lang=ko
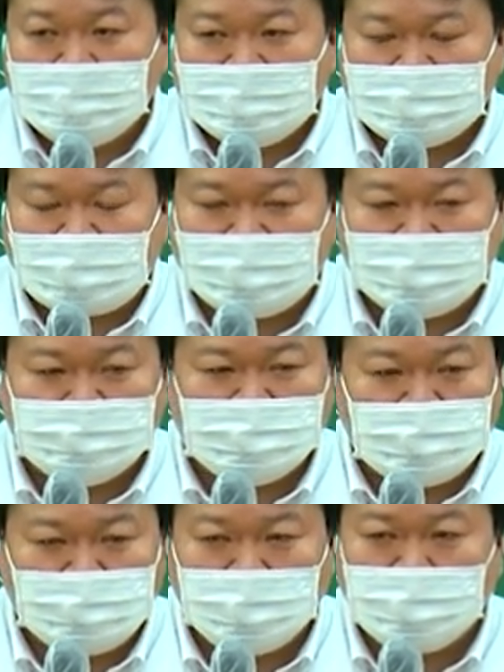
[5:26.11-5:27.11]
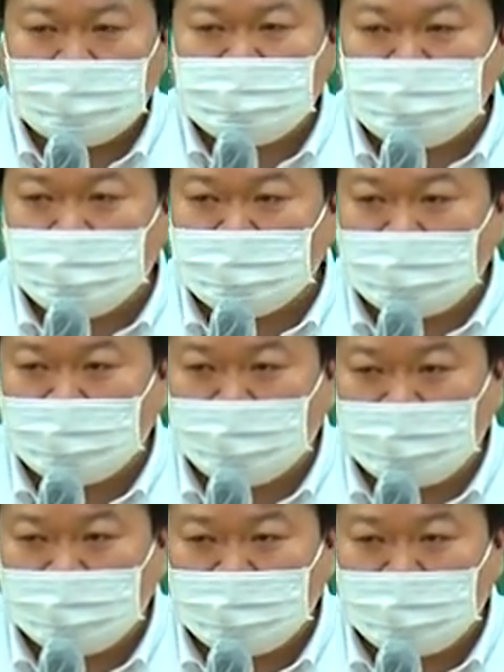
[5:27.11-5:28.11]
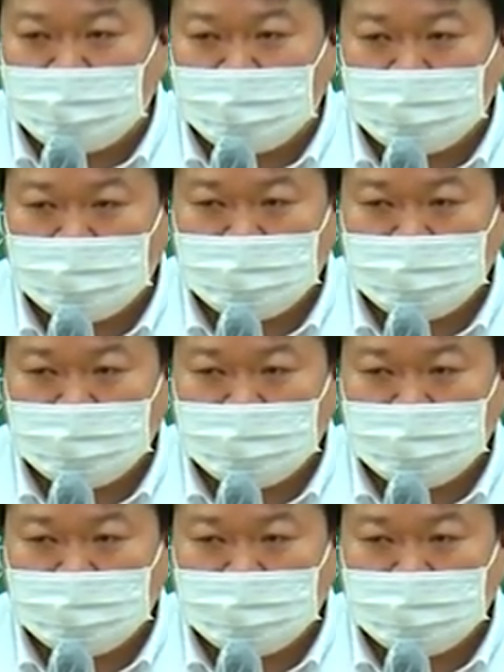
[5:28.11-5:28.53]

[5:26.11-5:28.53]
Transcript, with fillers: 잔금은 2월에 치렀다고 하는데요,